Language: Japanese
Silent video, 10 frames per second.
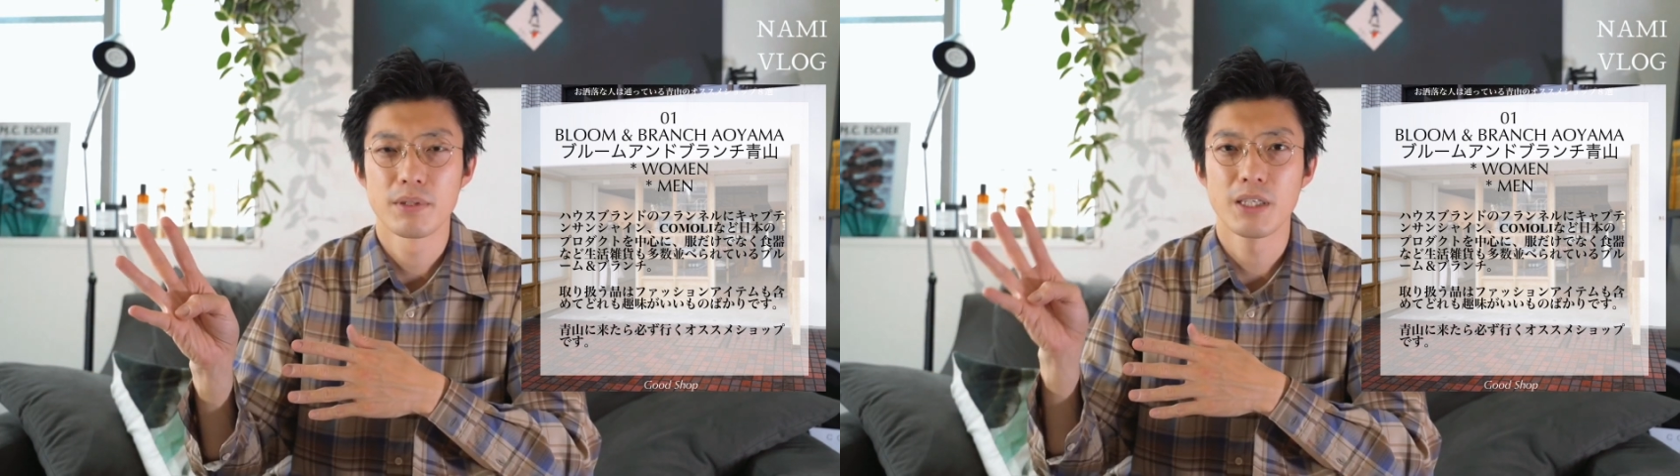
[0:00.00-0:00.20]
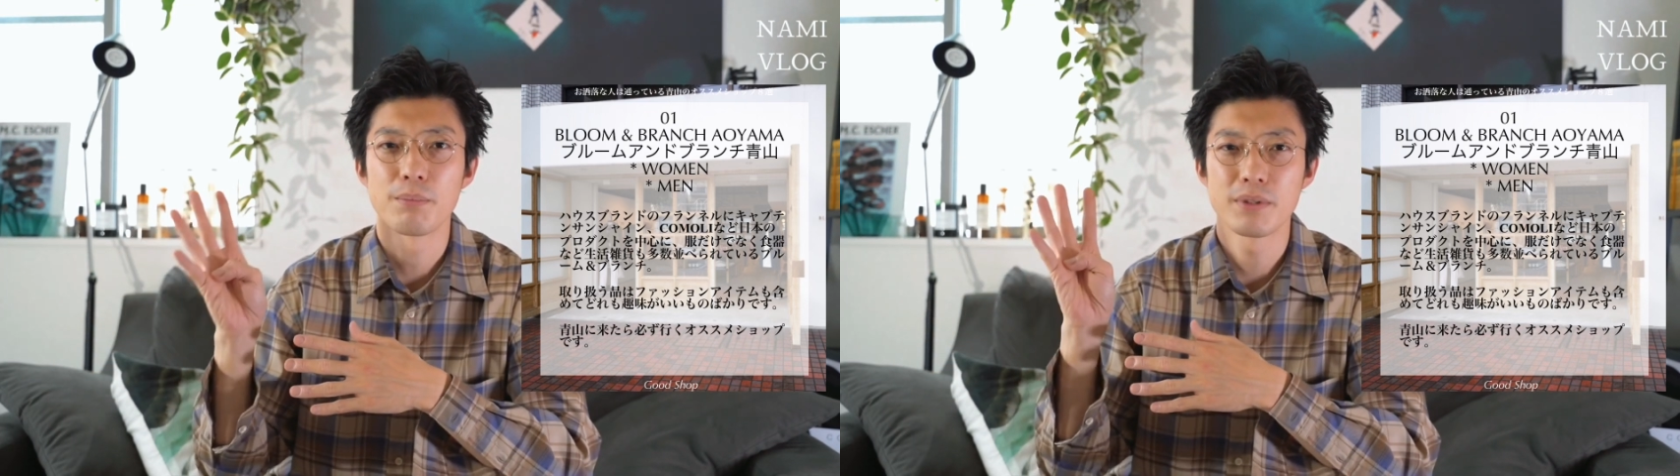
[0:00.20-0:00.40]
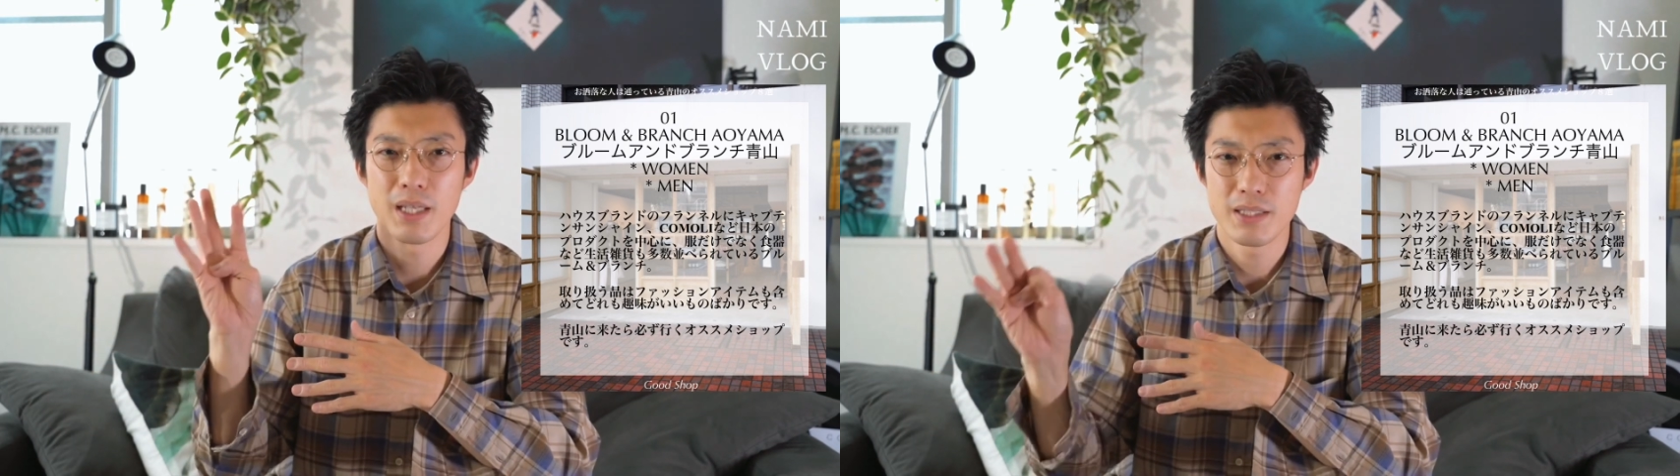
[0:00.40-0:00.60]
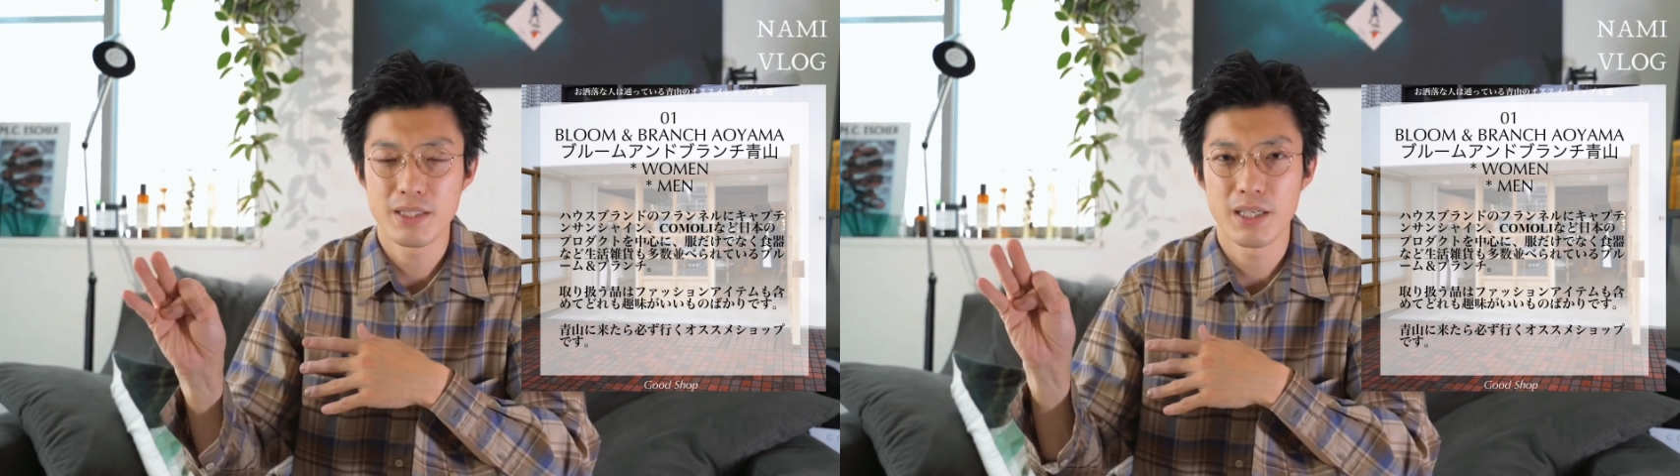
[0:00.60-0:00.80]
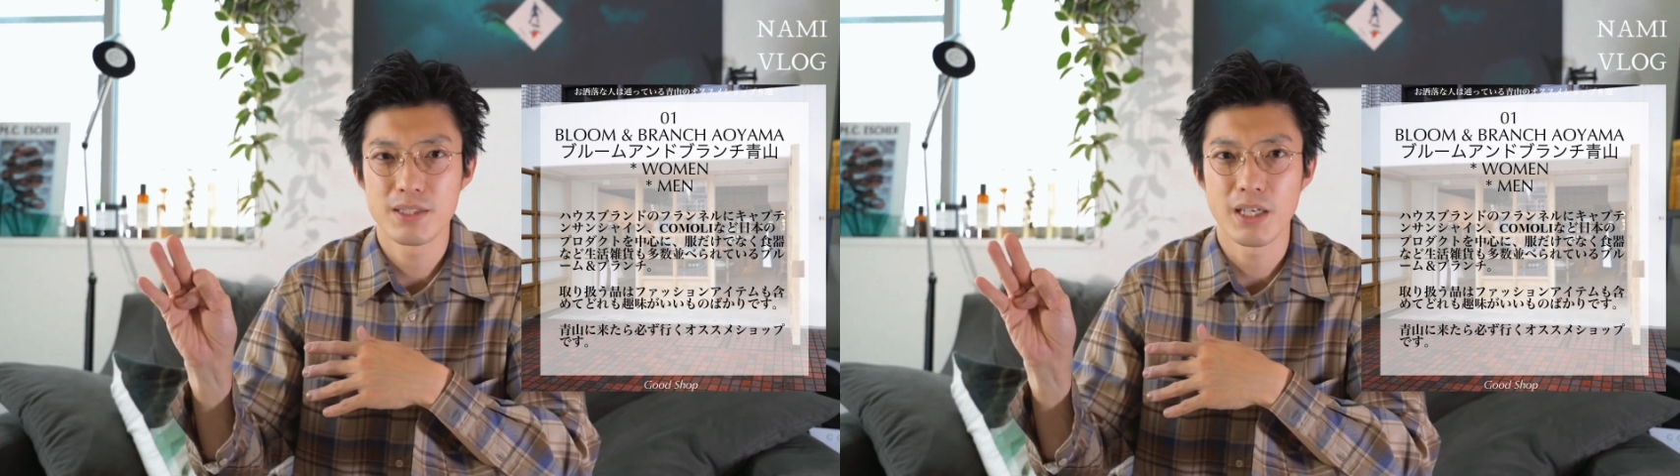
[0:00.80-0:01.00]

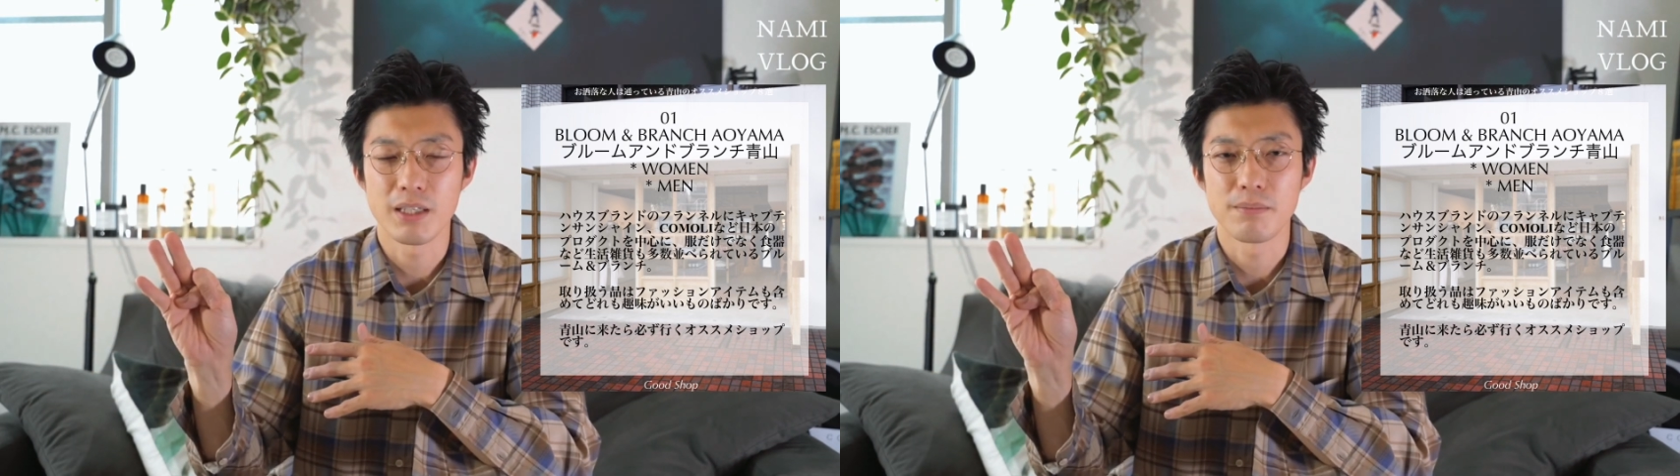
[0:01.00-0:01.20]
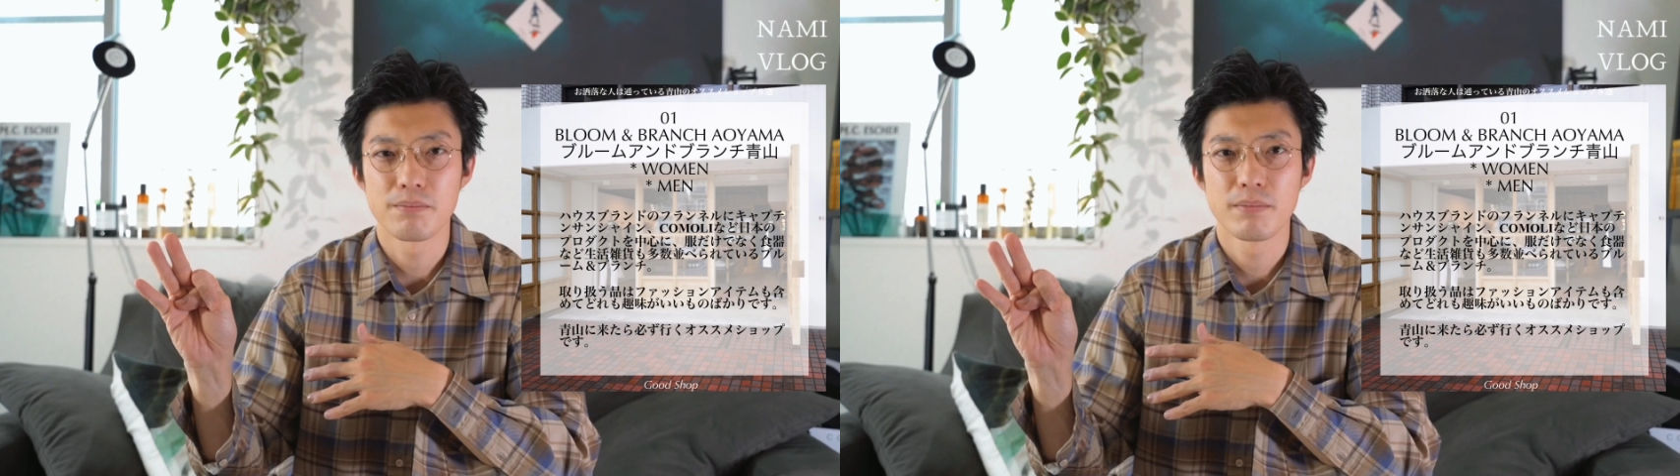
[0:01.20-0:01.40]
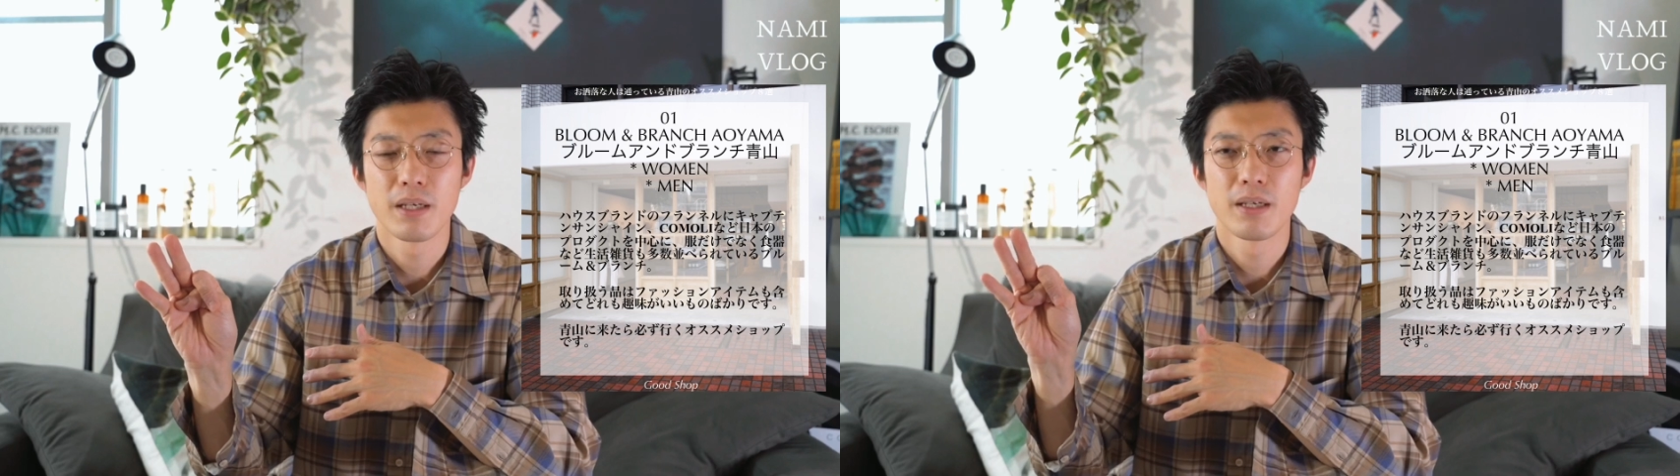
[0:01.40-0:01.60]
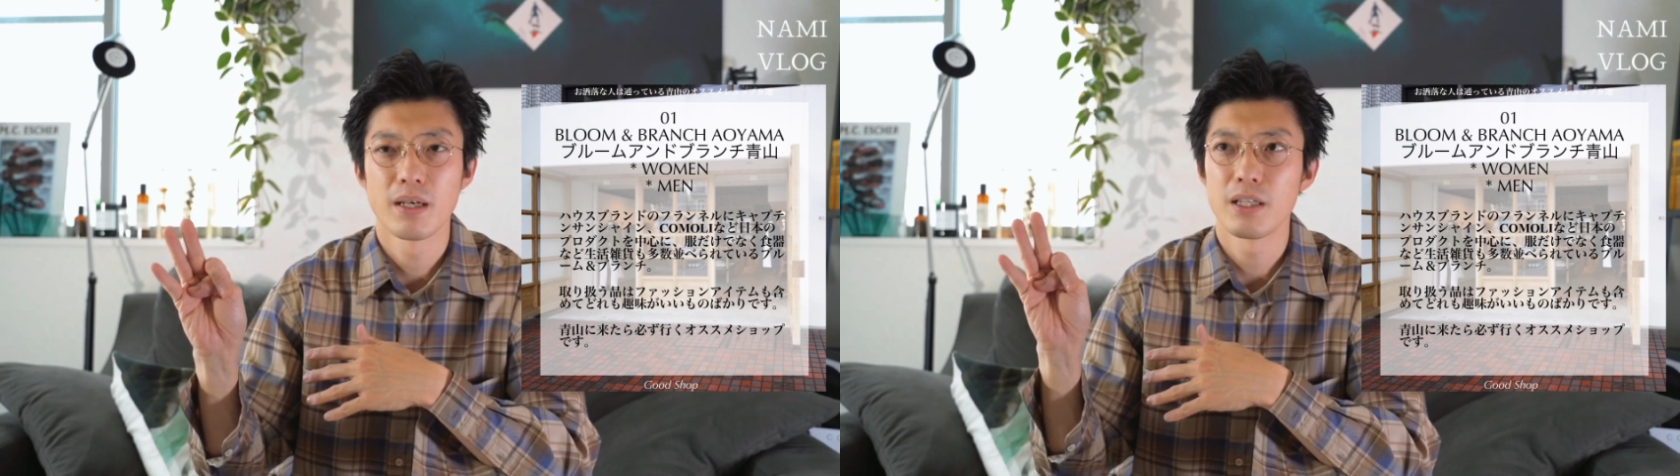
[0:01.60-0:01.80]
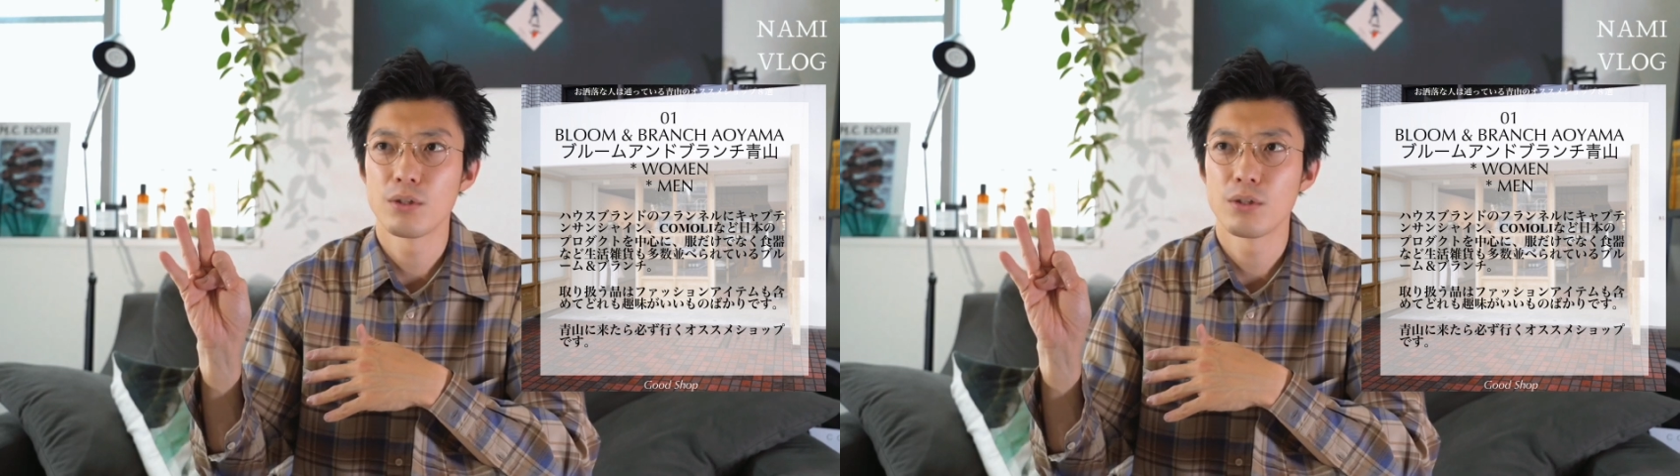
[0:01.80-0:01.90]
キャプテンサンシャイン、あ